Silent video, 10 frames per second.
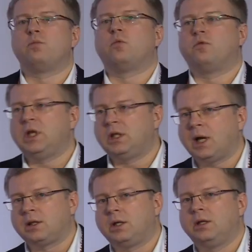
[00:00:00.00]

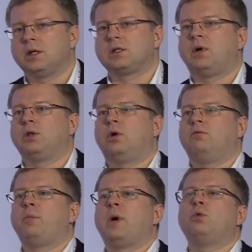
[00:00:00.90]
Внедрят 3DS 2.0,
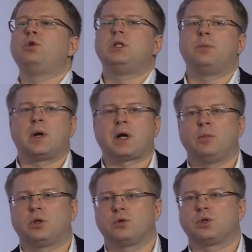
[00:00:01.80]
вы получите
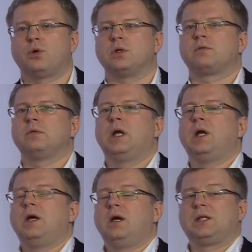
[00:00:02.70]
параметры устройств,
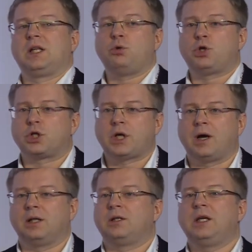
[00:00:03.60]
Следующий
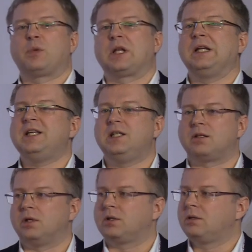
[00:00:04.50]
шаг – это их
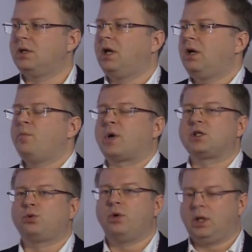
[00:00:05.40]
проанализировать.
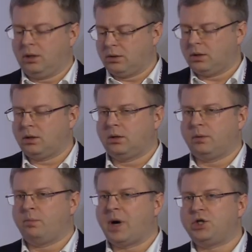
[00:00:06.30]
Простой э,
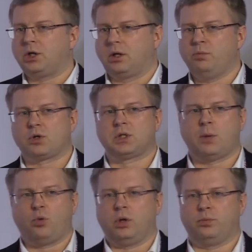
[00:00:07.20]
матчинг между
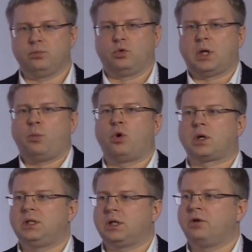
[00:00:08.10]
собой, ну,
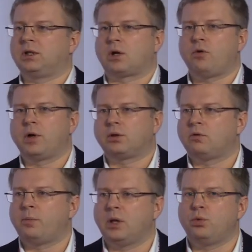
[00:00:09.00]
набора этих векторов,
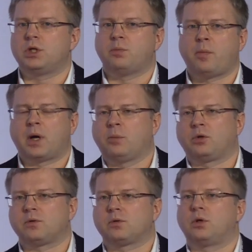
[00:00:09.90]
которые вы получите по
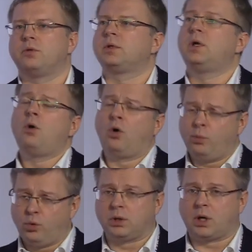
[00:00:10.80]
параметрам строев,
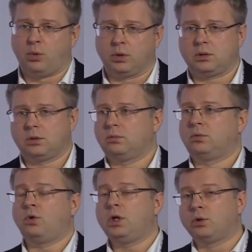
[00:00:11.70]
он будет работать,
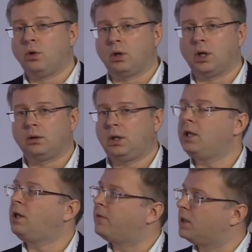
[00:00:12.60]
но недолго и
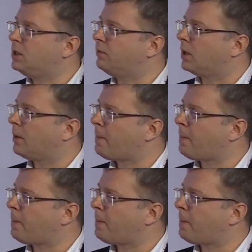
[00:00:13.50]
неэффективно.